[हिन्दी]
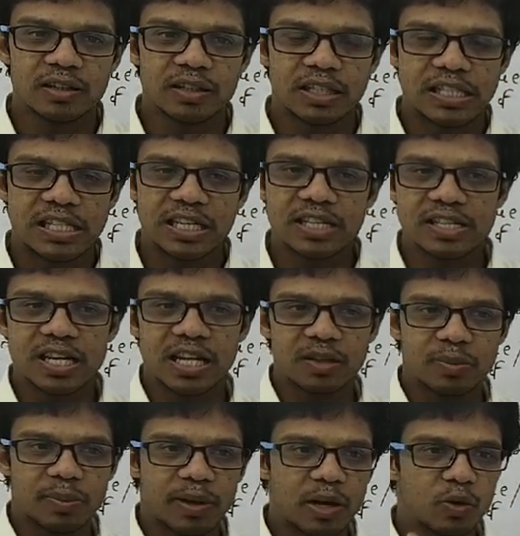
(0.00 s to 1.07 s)
किसी के साथ
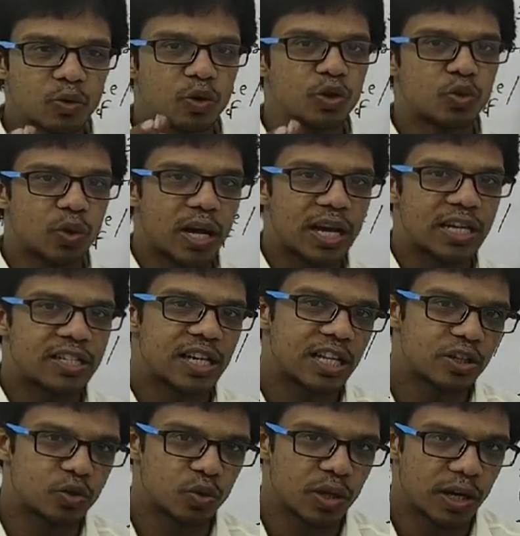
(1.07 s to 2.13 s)
में मान लो कोई जोड़ा है
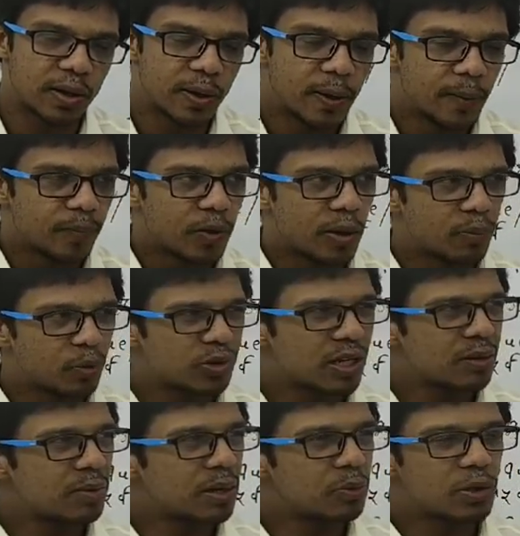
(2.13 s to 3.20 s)
शादीशुदा तो हम बहुत
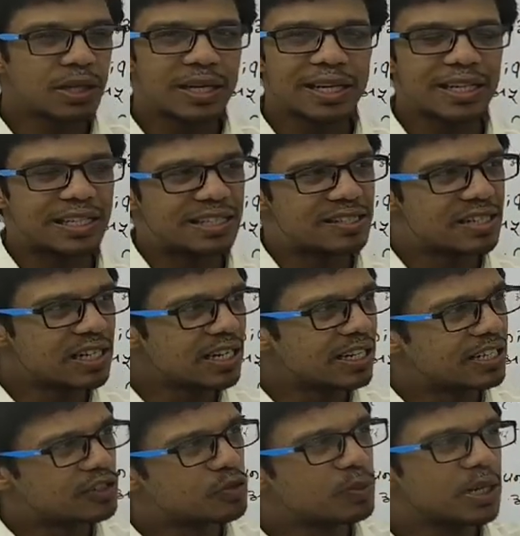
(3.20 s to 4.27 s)
सारी बार बोलते हैं यार इसने
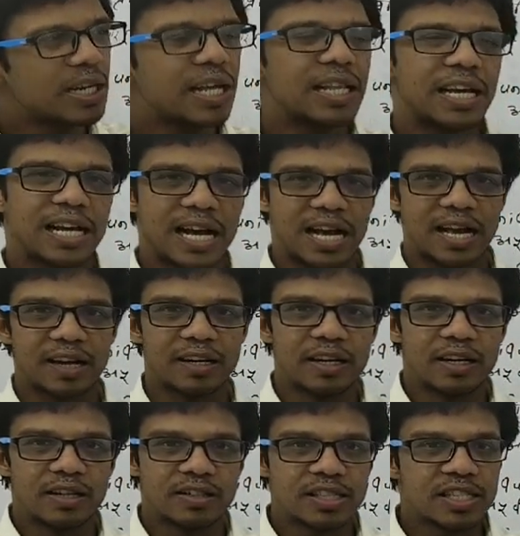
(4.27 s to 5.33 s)
इसमें क्या देखा यार
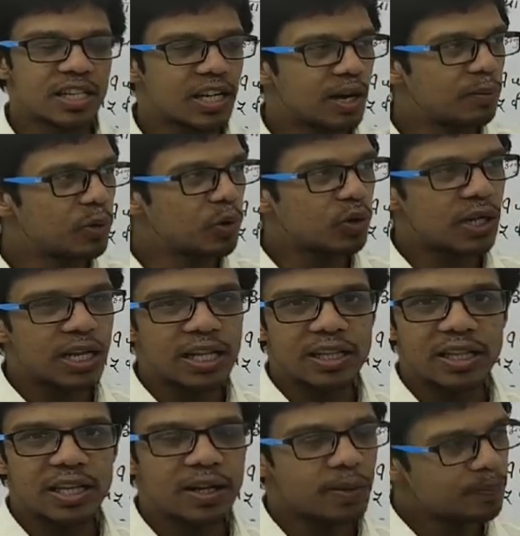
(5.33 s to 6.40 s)
जैसे कि हम लोग क्या
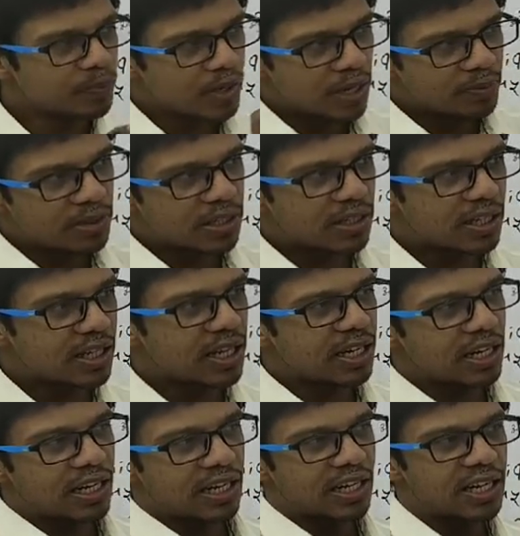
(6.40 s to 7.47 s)
देखते हैं हम देखते हैं कि यार
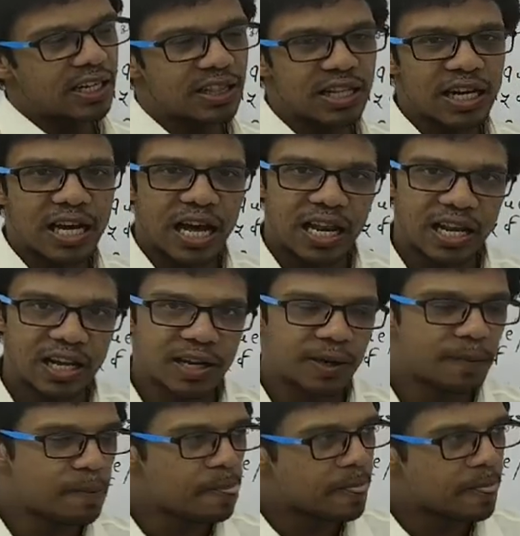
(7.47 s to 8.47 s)
ये लड़का इतना काला है